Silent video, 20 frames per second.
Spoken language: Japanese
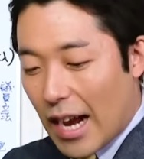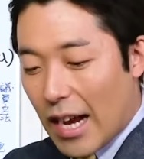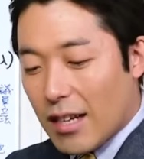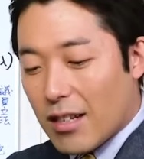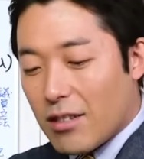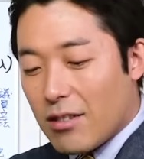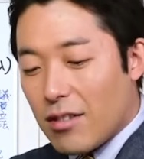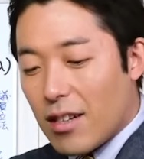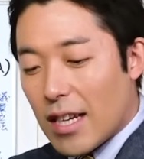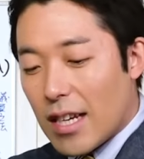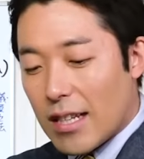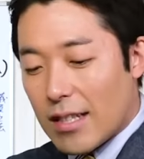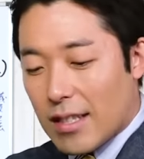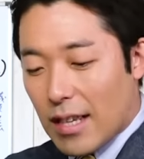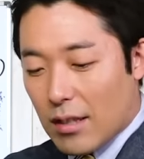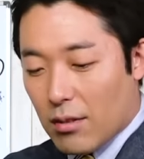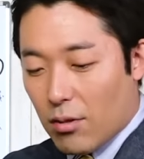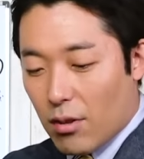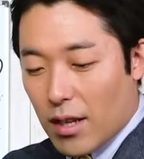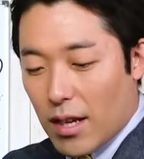角栄
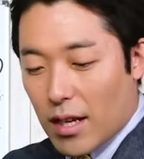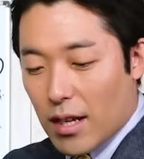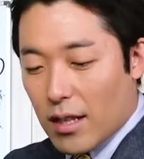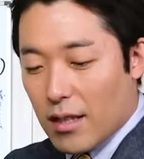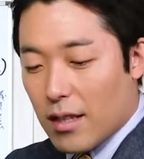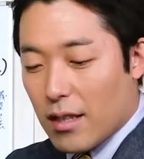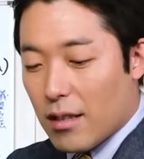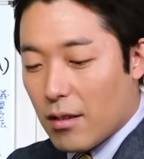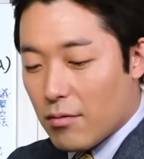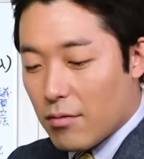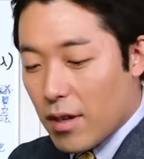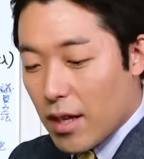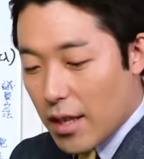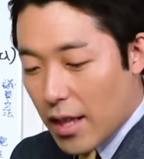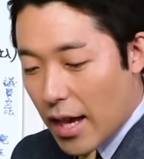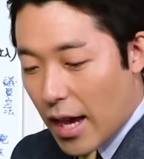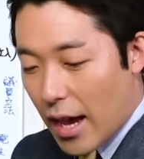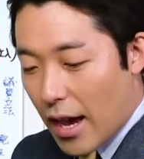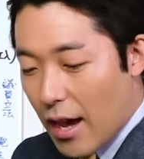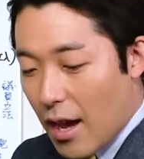さん取り上げてた上
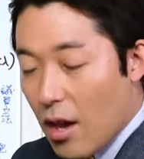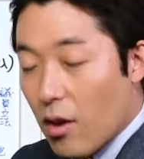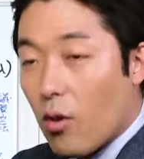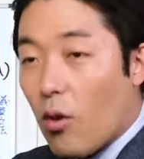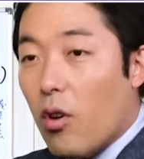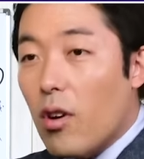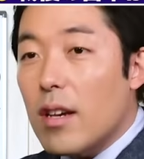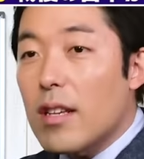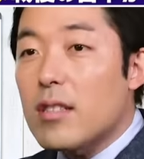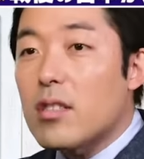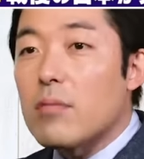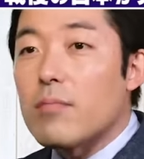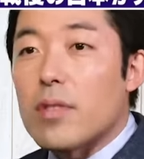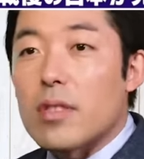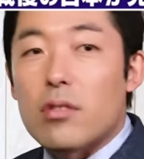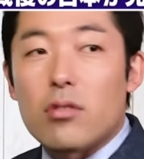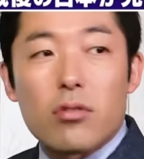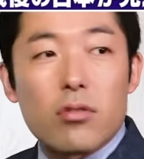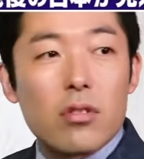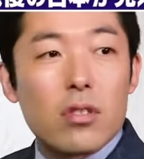で小
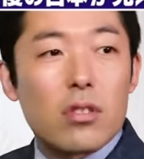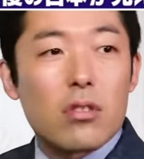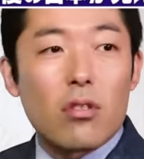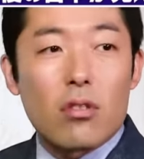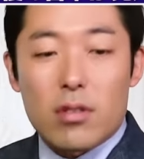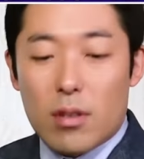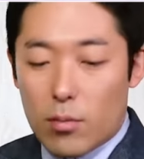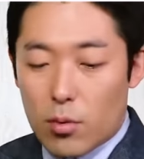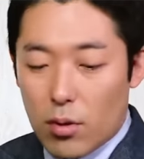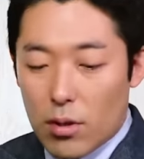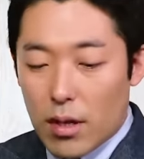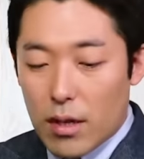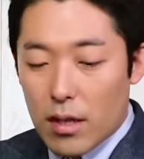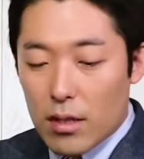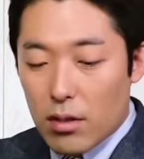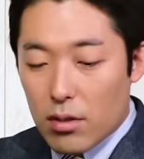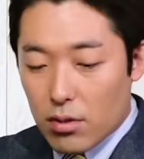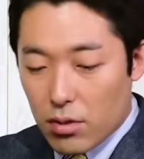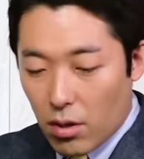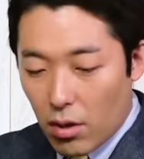泉純一郎さん取り上げ
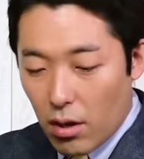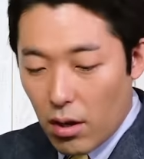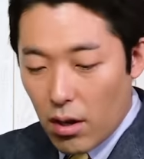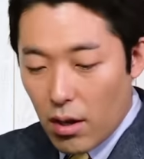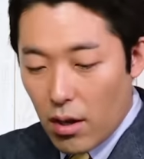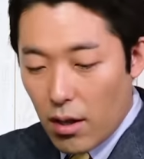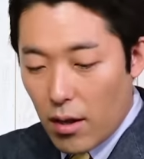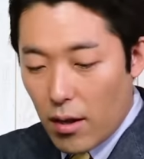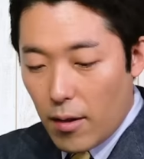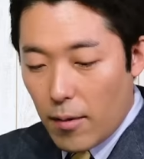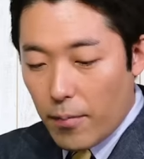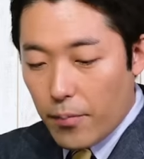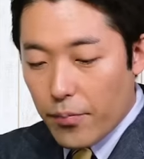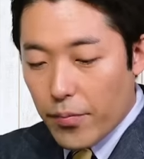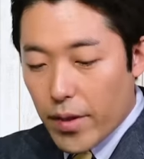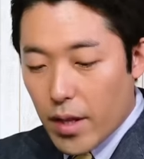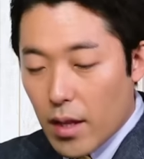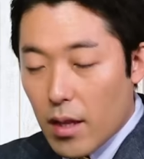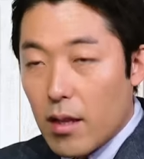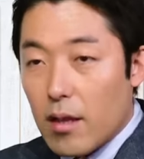てるでしょ
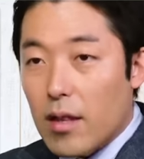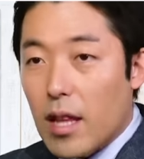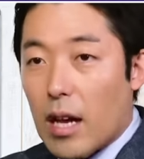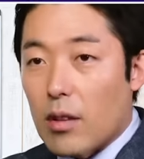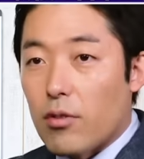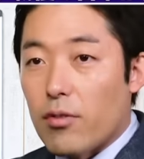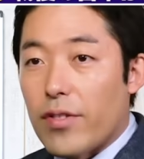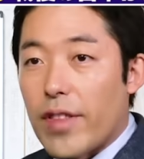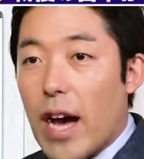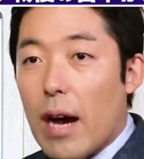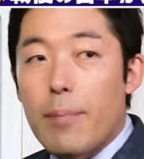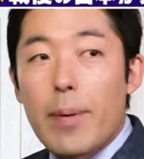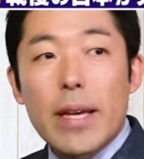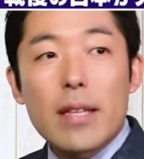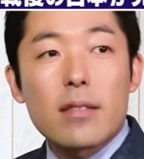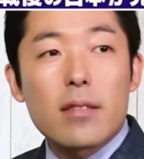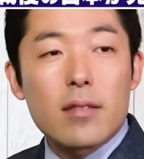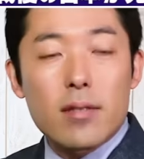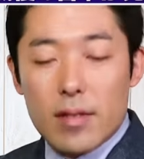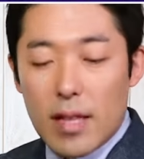であの
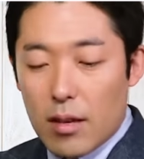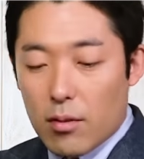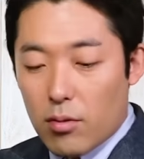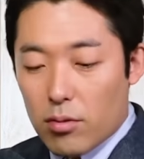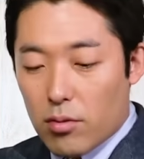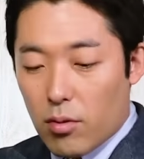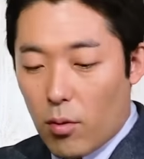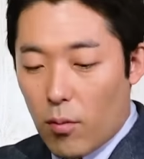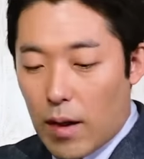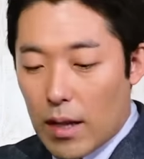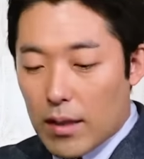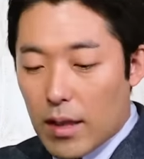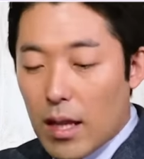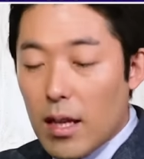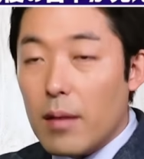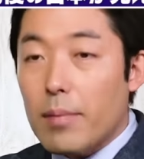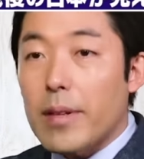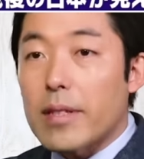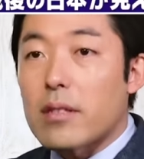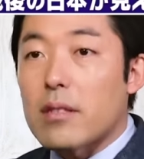鍋常こと渡
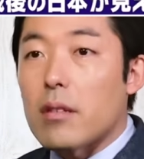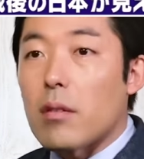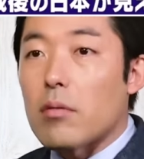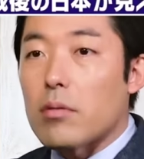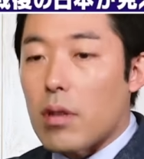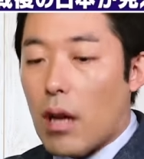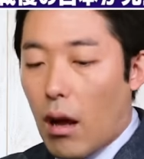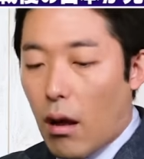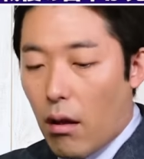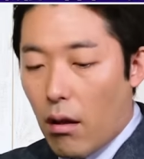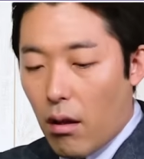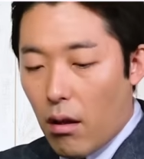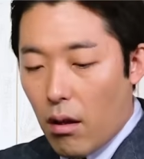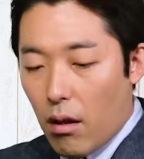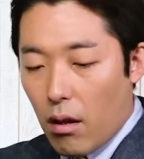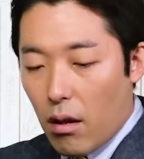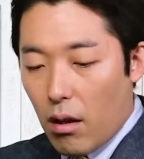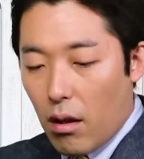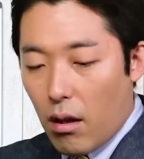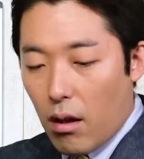辺恒夫さん
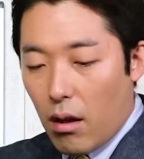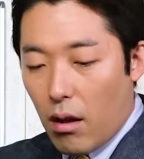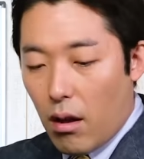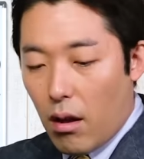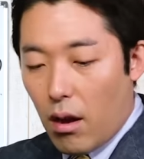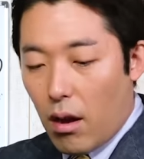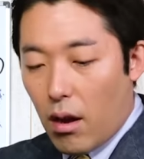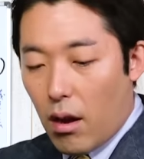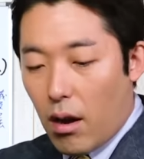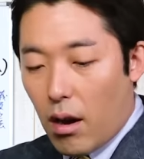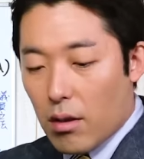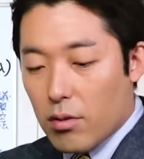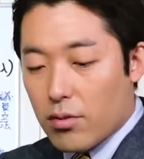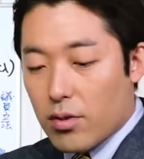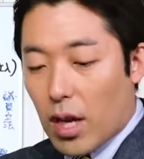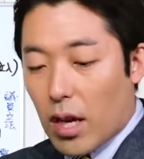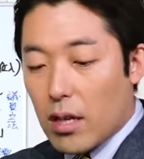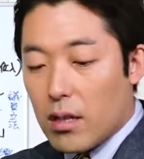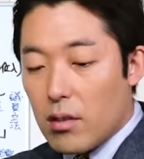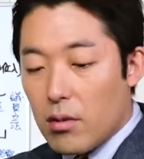あと
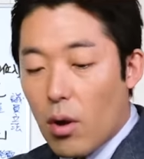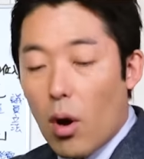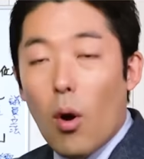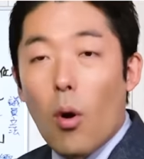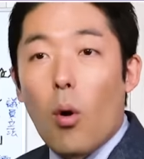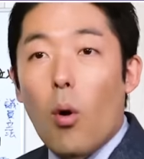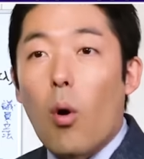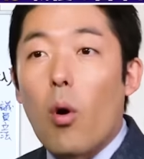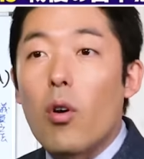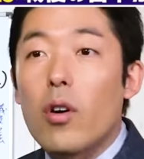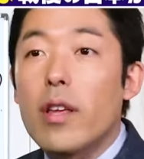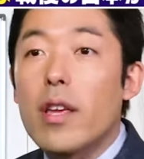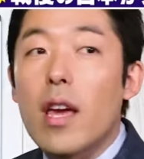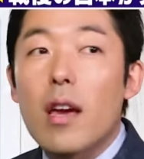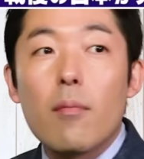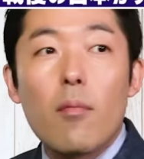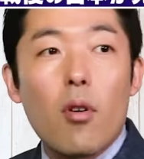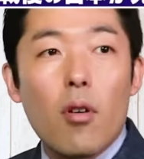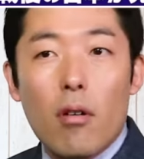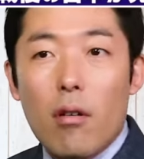最近の堀
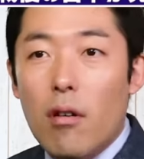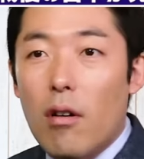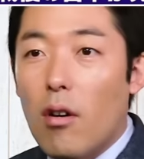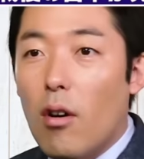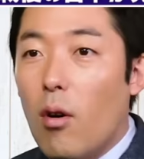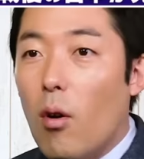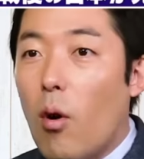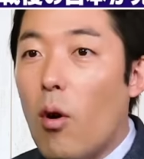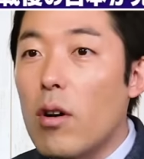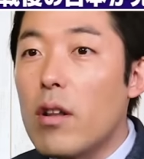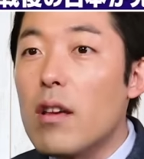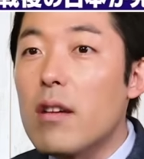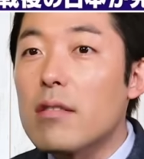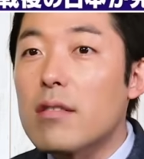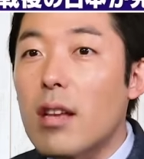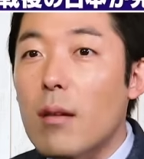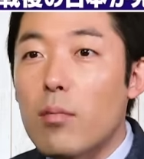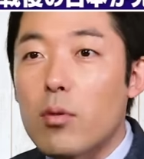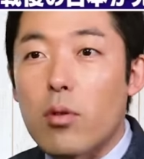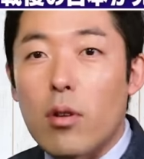江も堀江
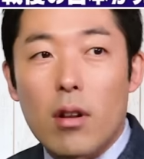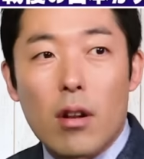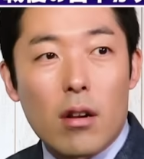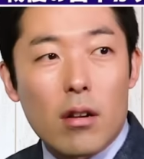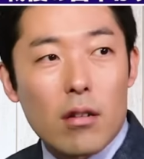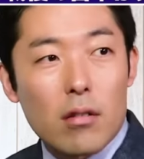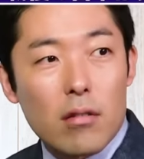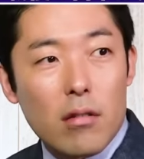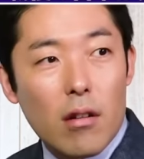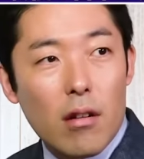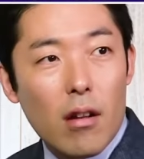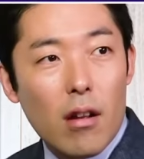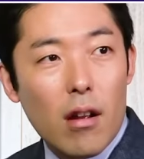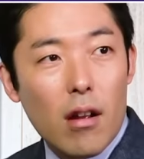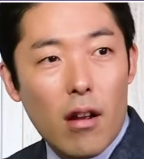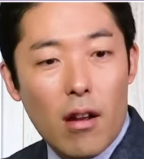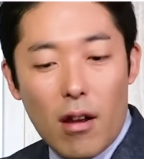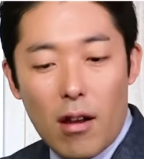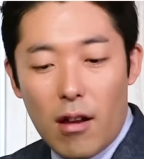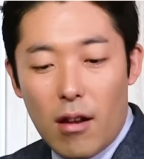さんも取り上げてる
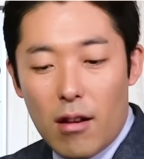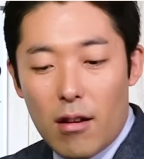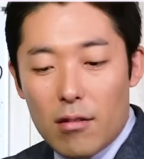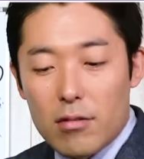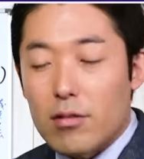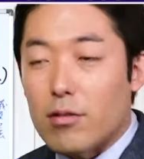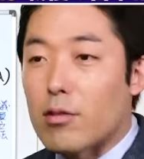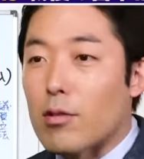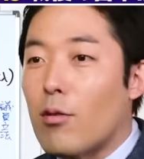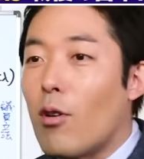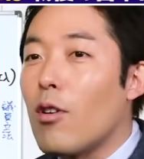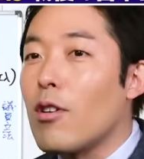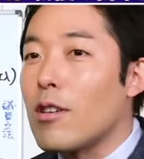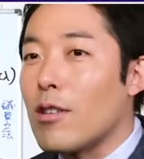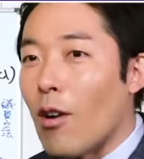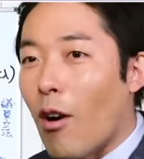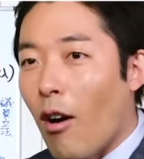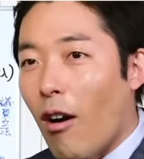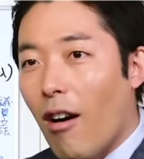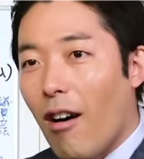すごい
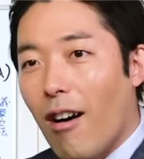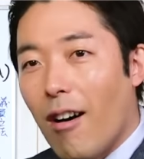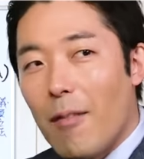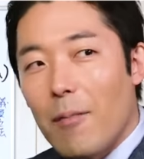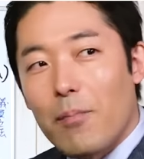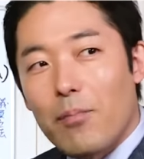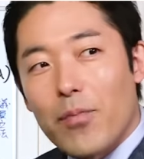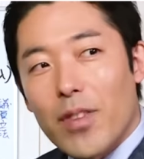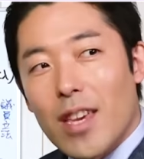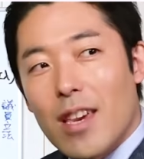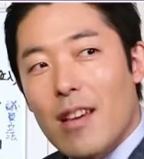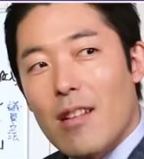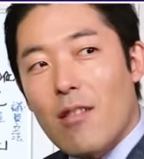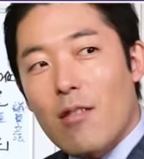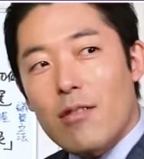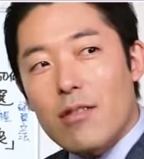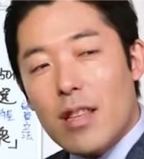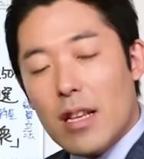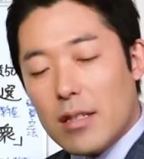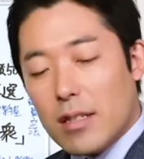よい
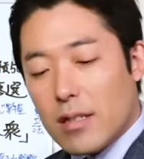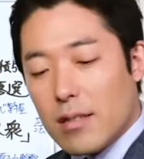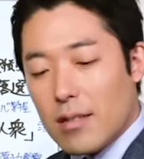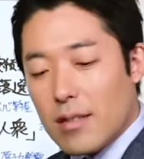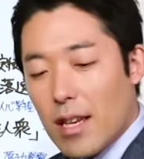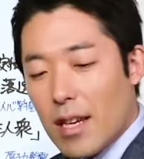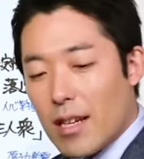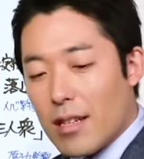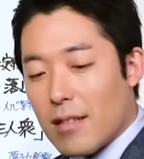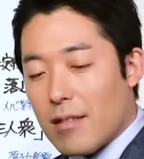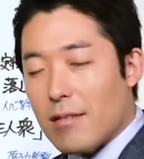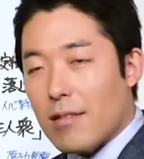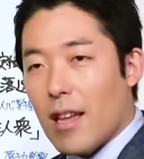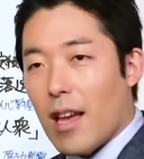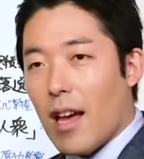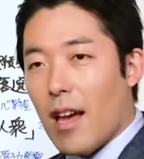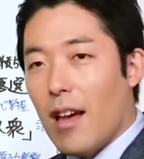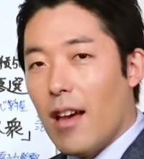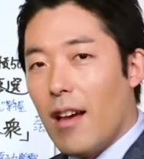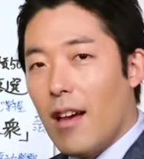ろんな人材がです
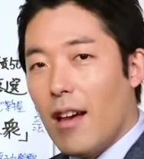ね